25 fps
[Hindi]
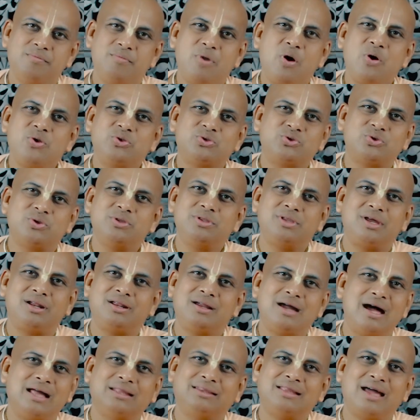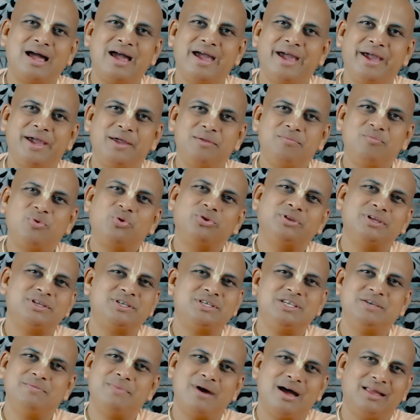बहुत सुंदर गाता है बहुत
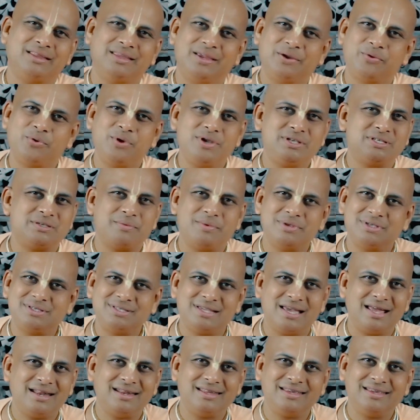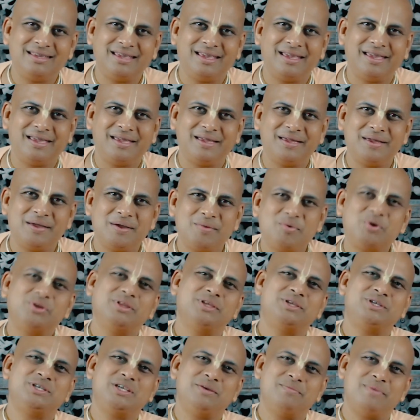अच्छी बात है कोई समस्या नहीं है बहुत
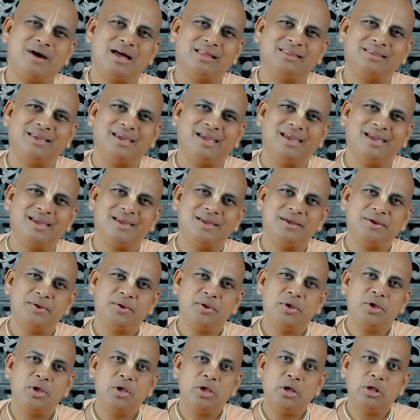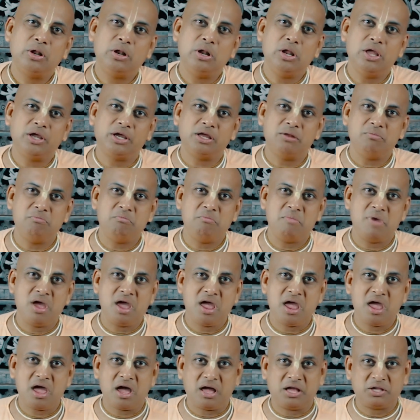अच्छी बात है लेकिन
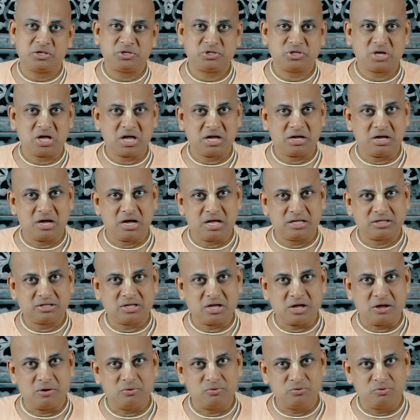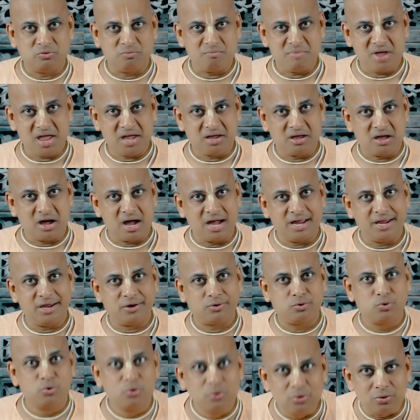मैं अच्छा गाता हूं मैं
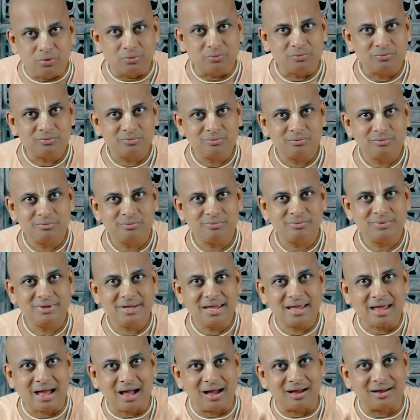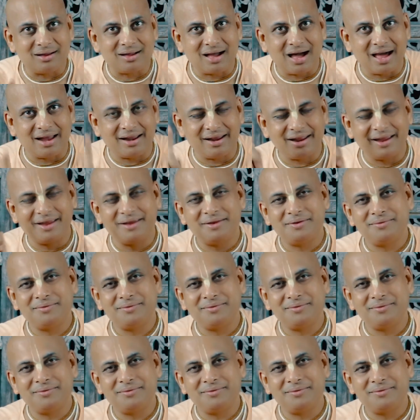गायक हूं यह अहंकार है